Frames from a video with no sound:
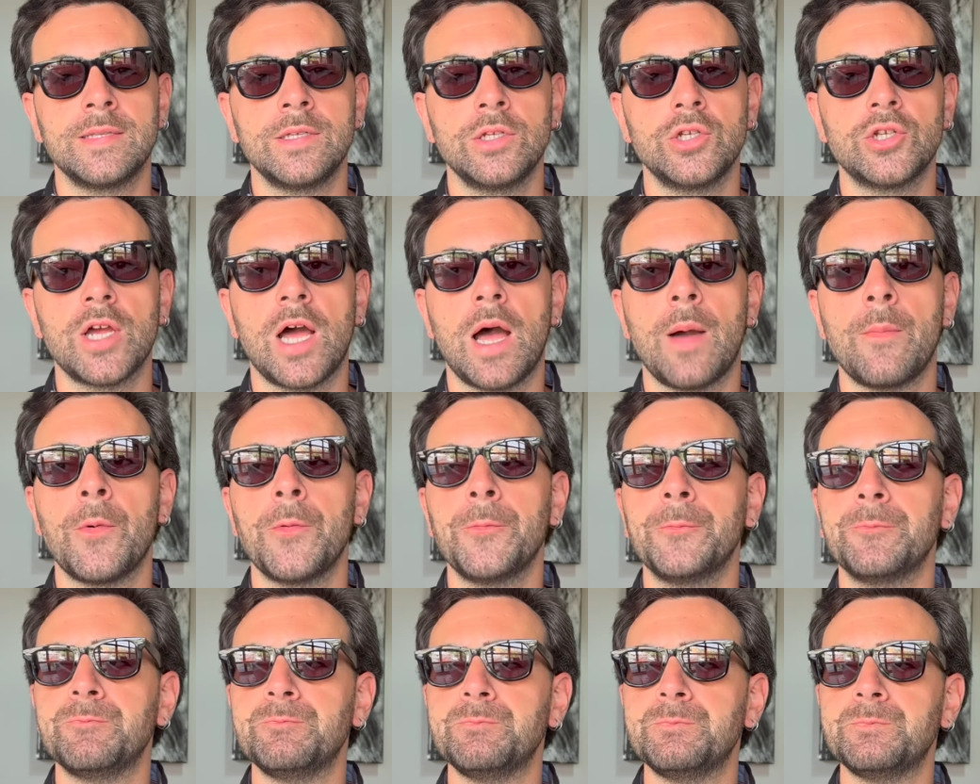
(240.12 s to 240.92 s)

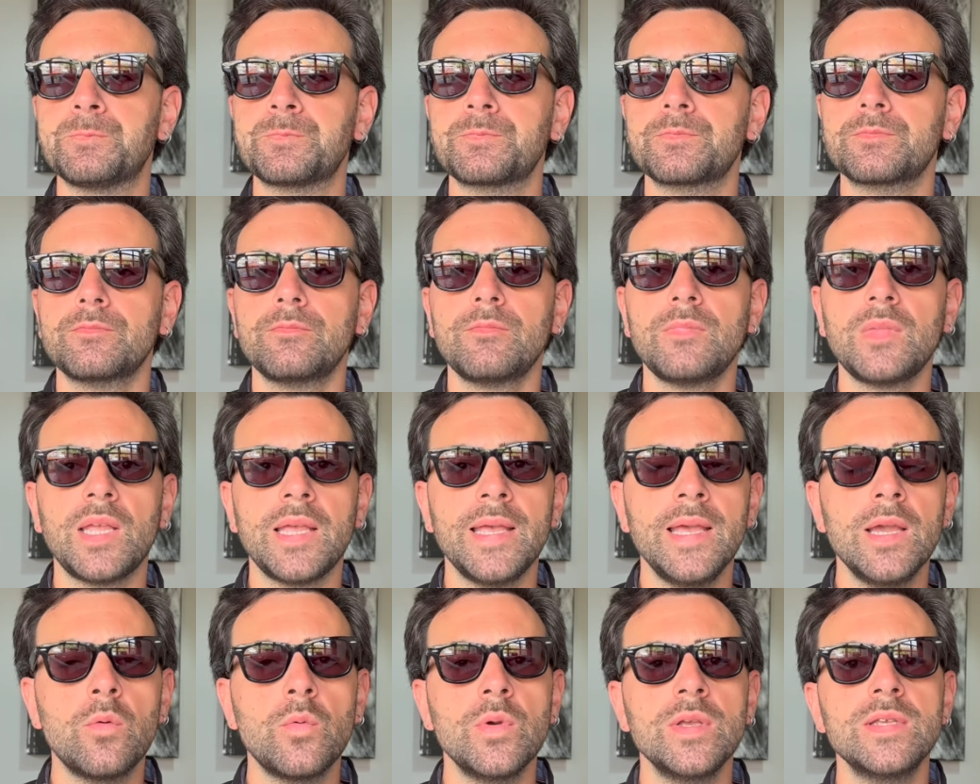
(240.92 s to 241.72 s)
diciamo,
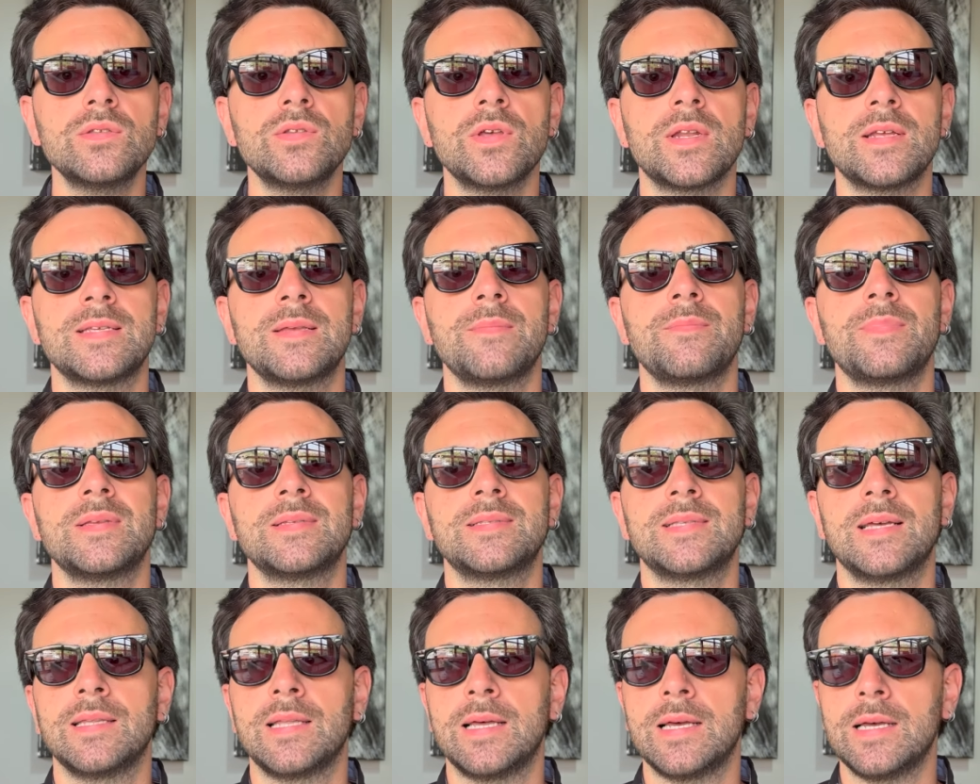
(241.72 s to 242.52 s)
e questo era sempre
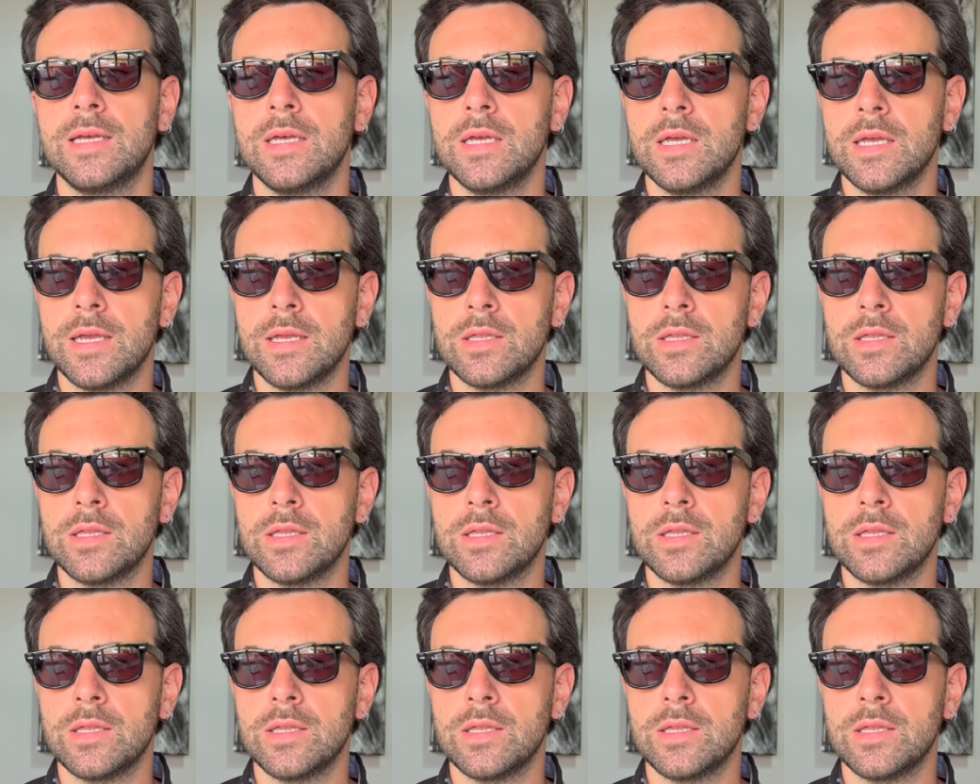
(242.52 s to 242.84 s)
stato,